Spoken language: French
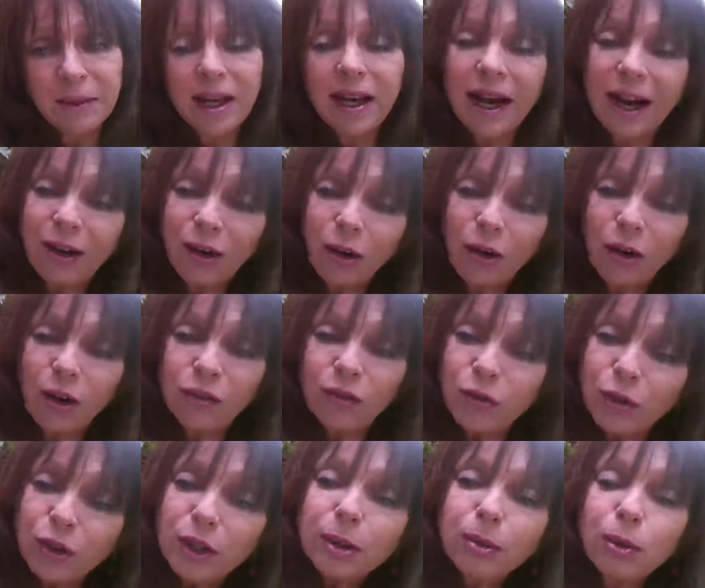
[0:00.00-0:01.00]
Alors,
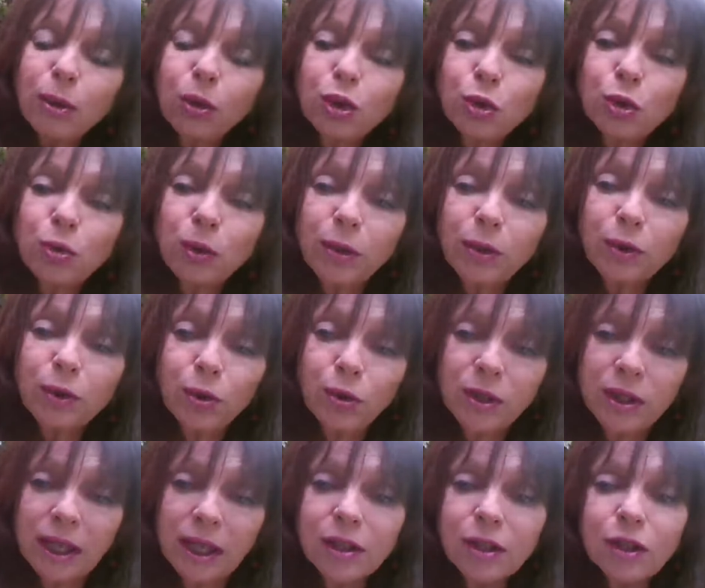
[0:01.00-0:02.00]
venez me rejoindre dans ce
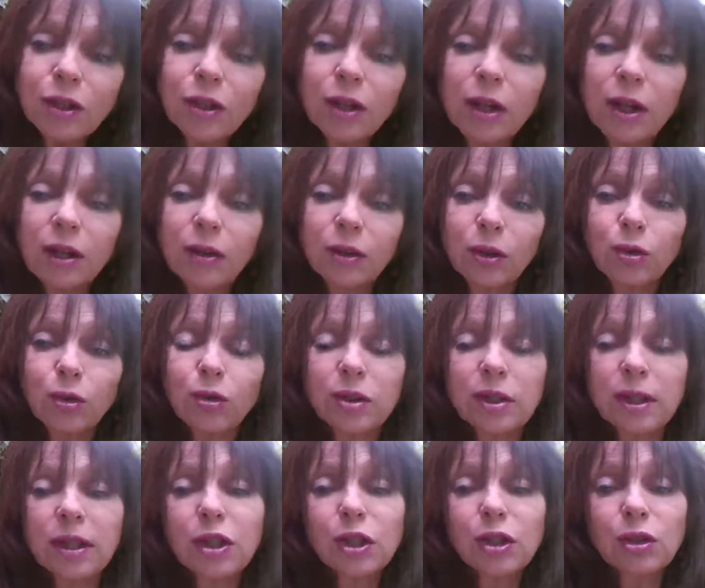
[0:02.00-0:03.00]
stage, dans ce
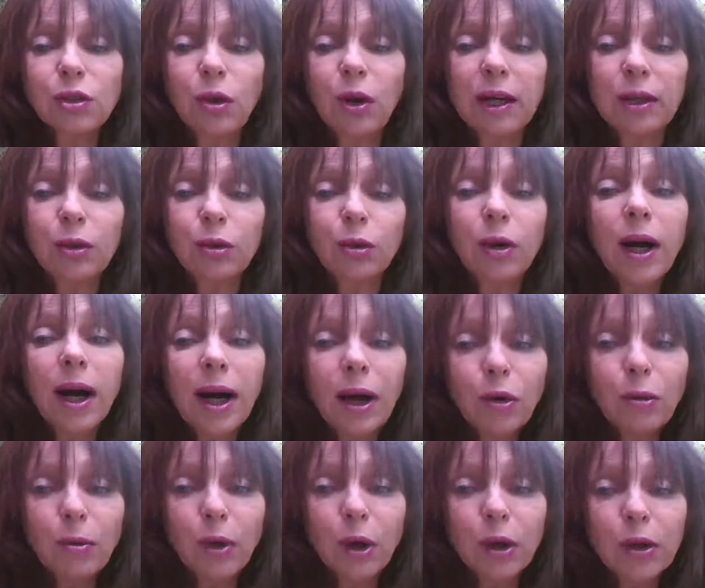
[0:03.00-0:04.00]
stage qui aura lieu à
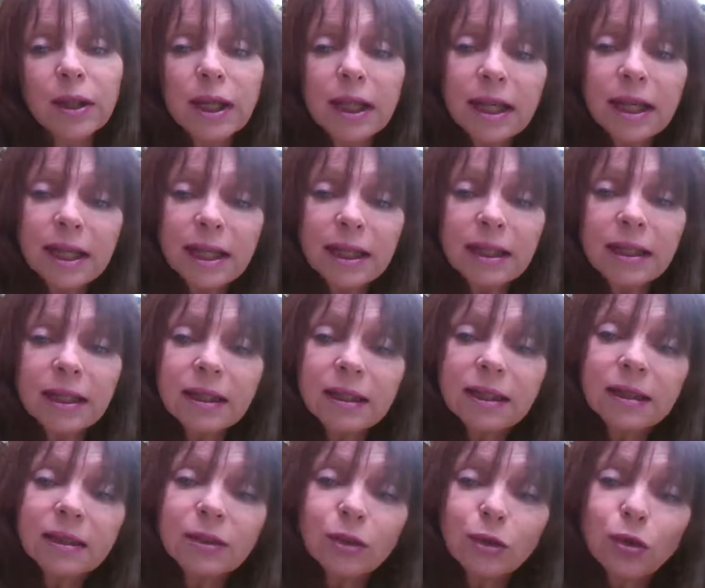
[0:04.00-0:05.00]
Aubonne, et
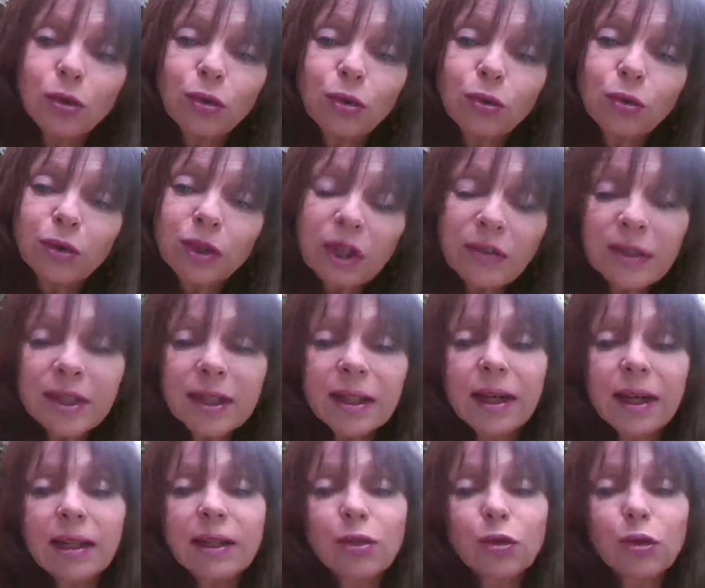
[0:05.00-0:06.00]
je vous invite à
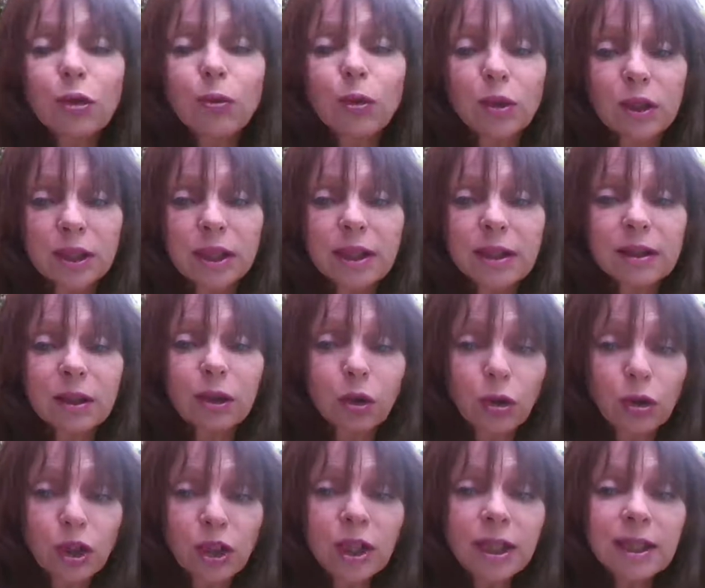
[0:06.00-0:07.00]
aller sur mon site
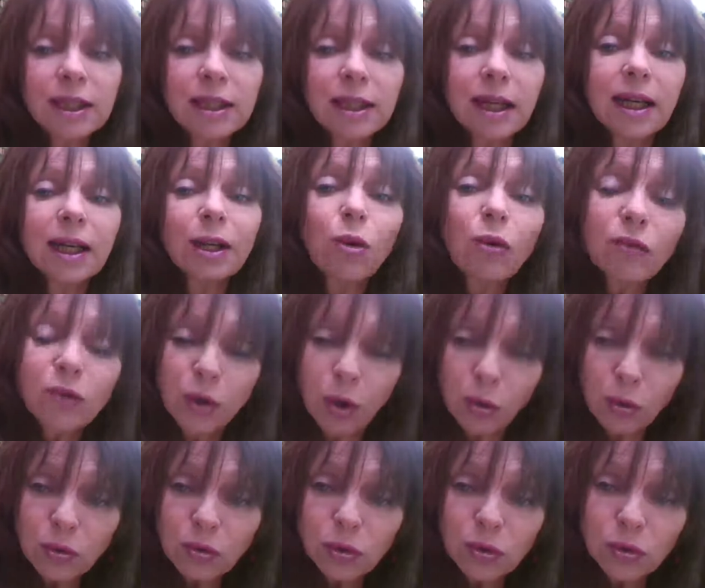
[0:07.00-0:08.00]

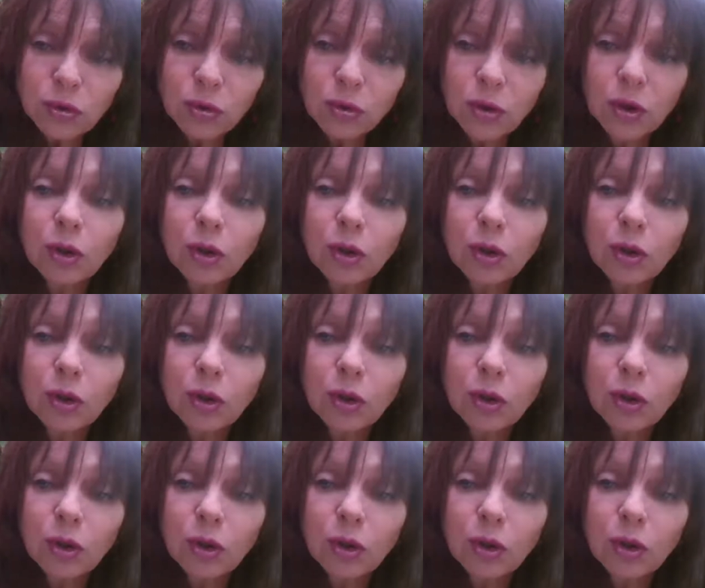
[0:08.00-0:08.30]
coaching-confiance,